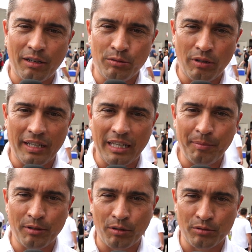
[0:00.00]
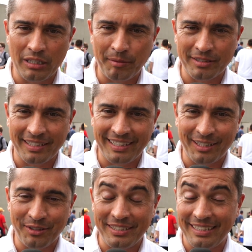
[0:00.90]
que junto al equipo nos juntamos en
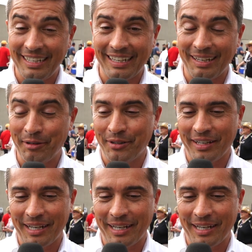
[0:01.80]
esta odisea que bueno,